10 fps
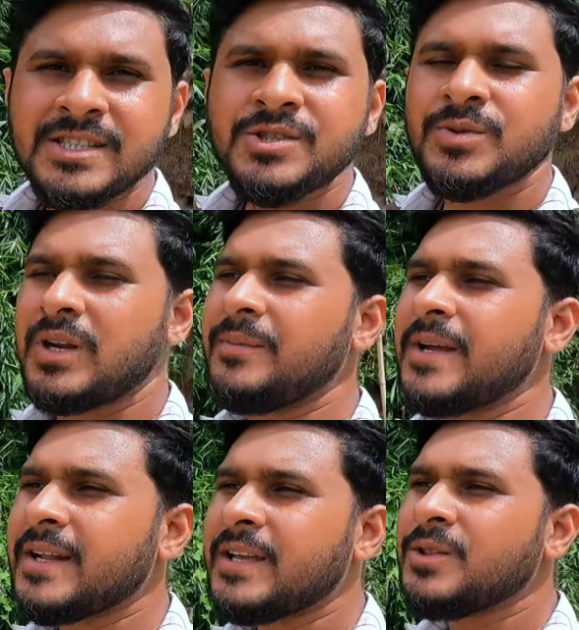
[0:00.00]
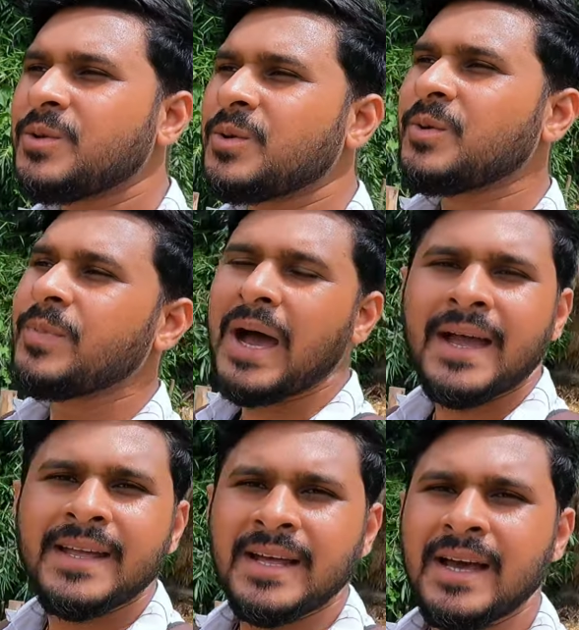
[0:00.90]
জিনিস শুনলাম এটা কিন্তু কোনো
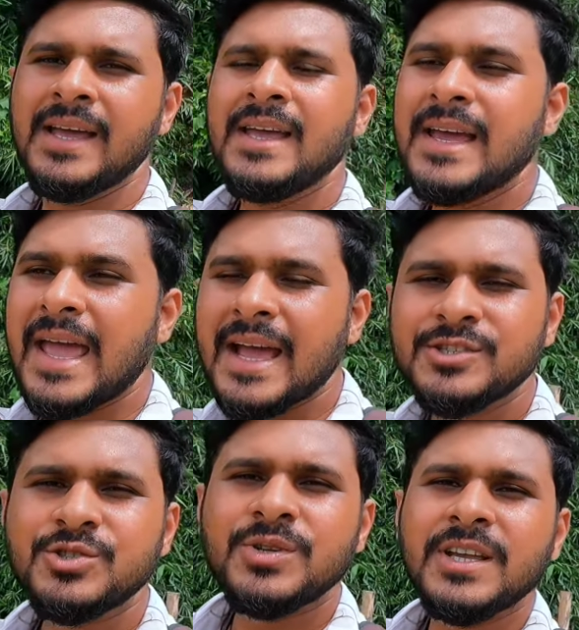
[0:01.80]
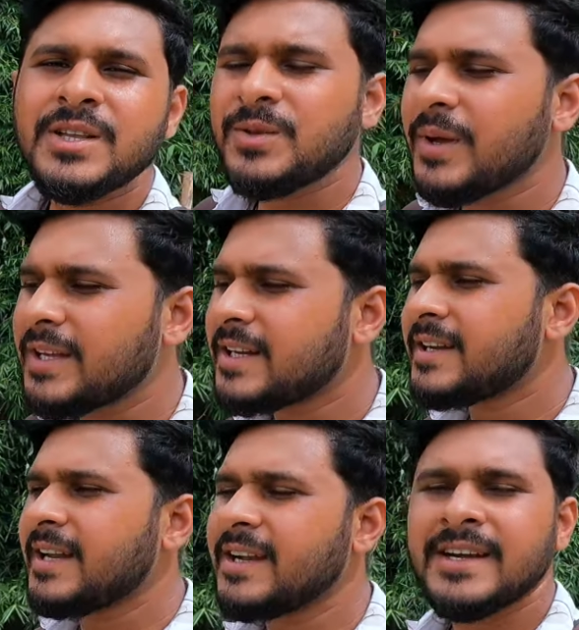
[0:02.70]
ভাগে না একজনই কিন্তু এইটা
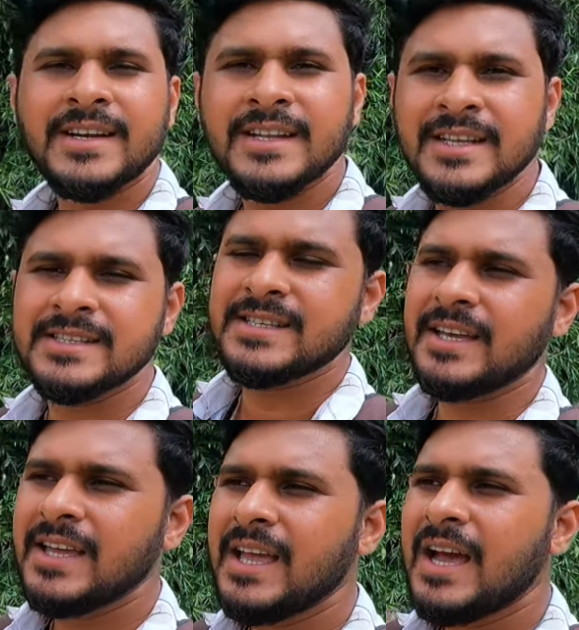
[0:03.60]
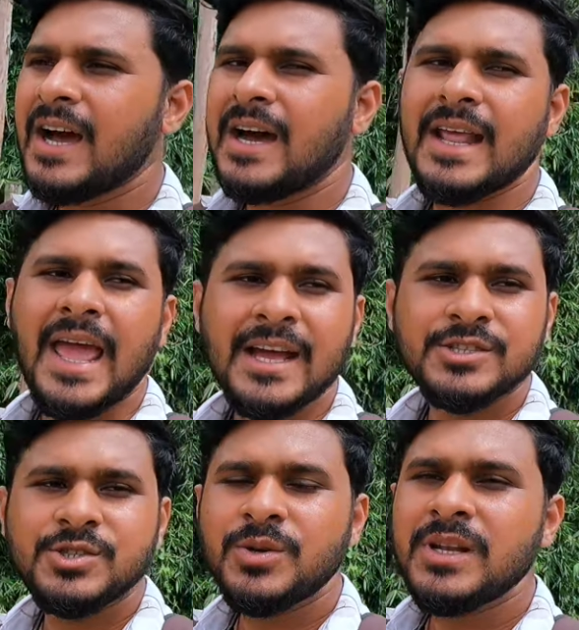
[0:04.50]
টেন্ডারটা নিয়েছে আর
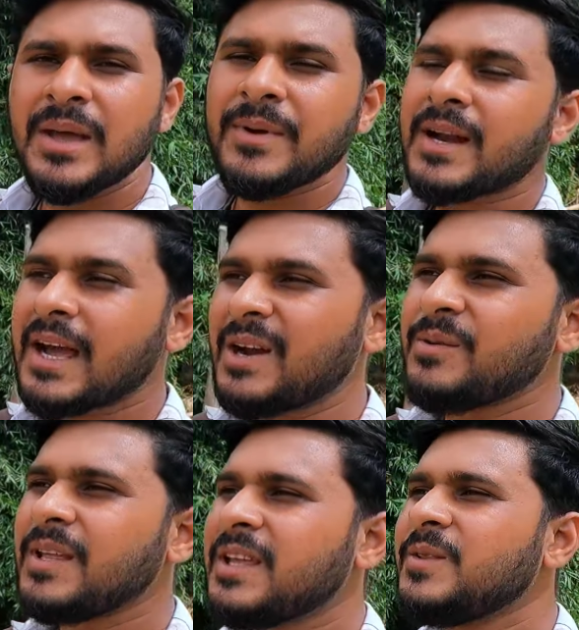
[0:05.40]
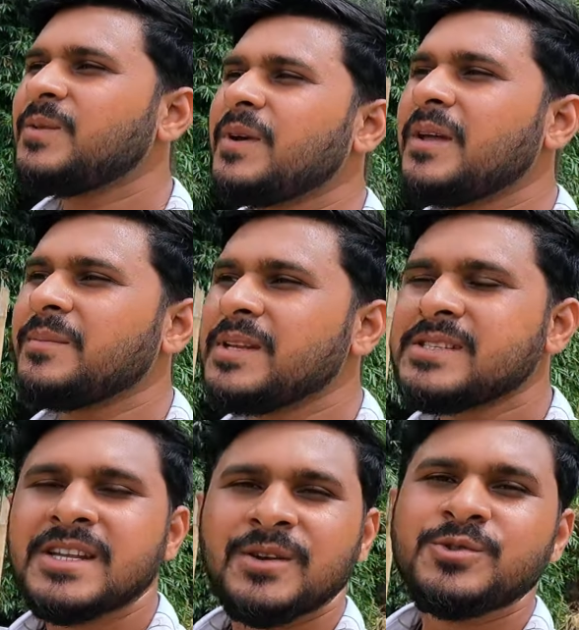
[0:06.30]
একজন নেবার কারণেই কিন্তু এই
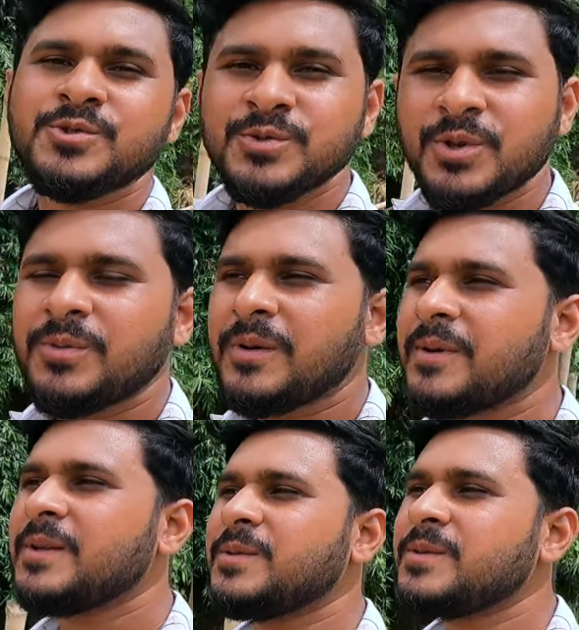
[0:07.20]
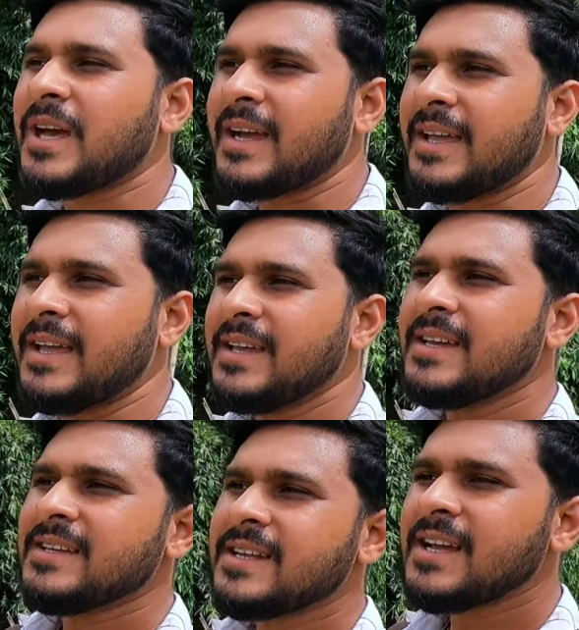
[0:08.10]
ব্রিজটা আরও সুন্দরভাবে কিন্তু থাকে
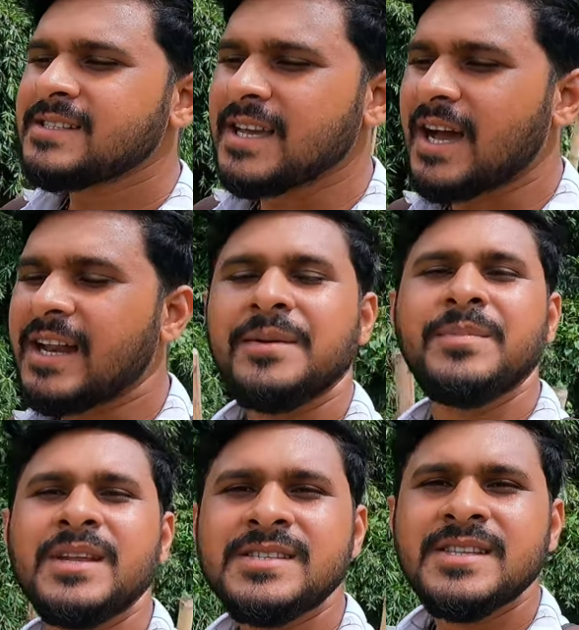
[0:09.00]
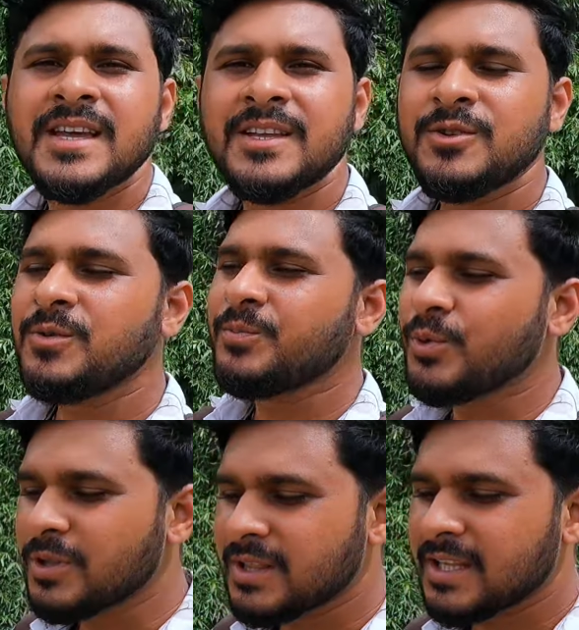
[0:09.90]
ঠিক আছে আর আর এই ব্রিজ দিয়ে কিন্তু
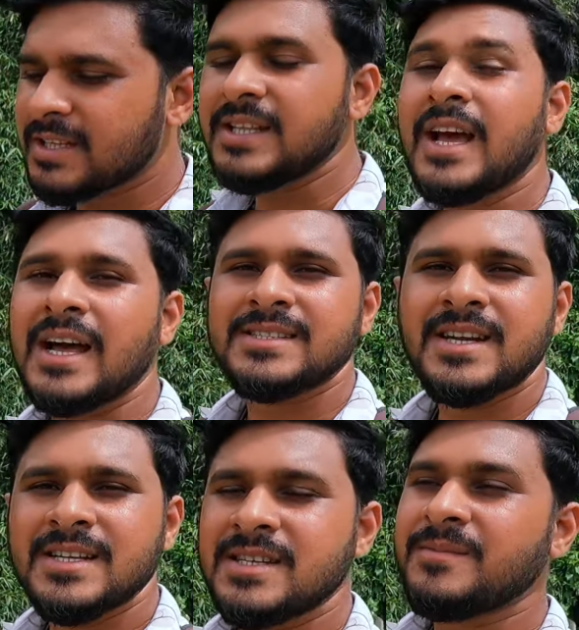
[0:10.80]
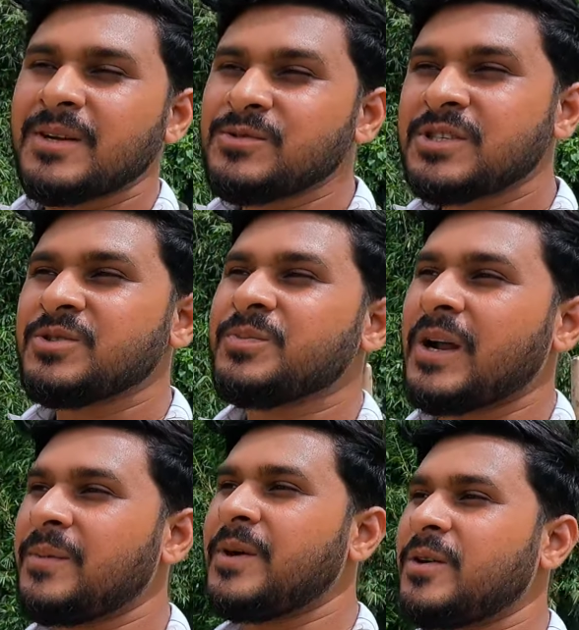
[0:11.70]
প্রত্যেক দিন হাজার হাজার মানুষ কিন্তু
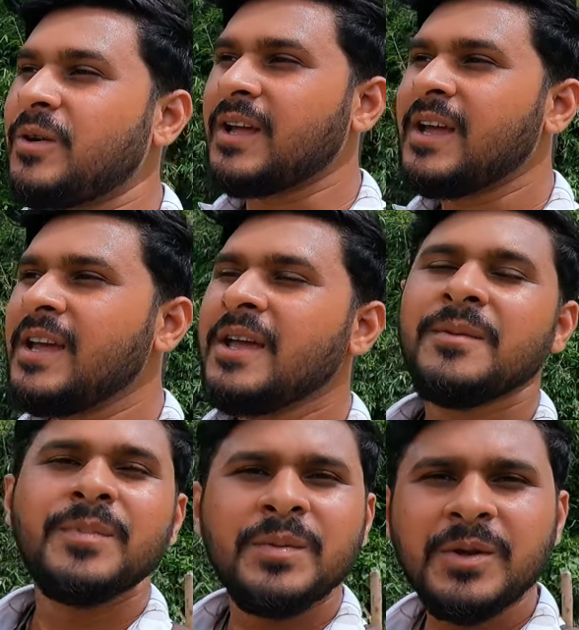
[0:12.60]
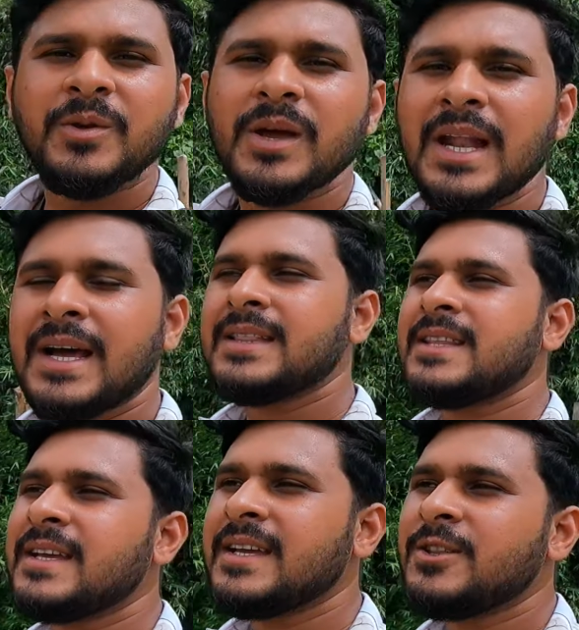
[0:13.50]
পারাপার করে বিভিন্ন এলাকার
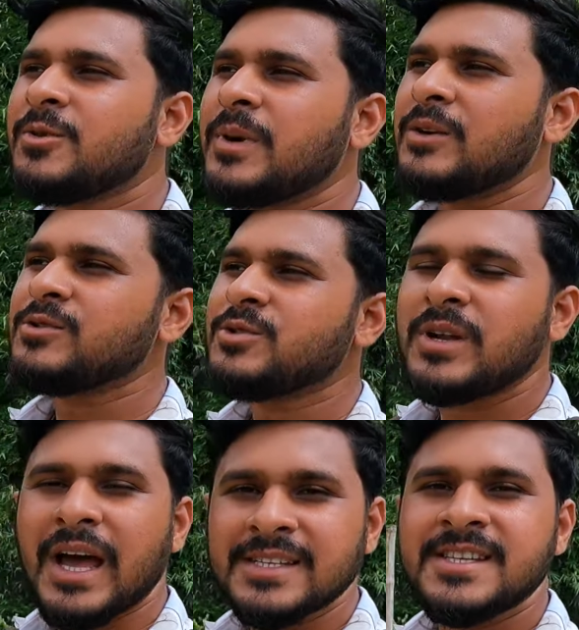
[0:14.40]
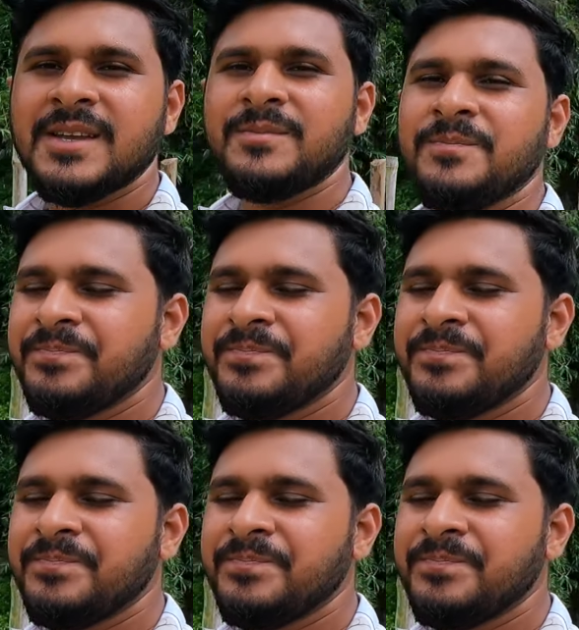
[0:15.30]
থেকে কিন্তু মানুষজন আসে এই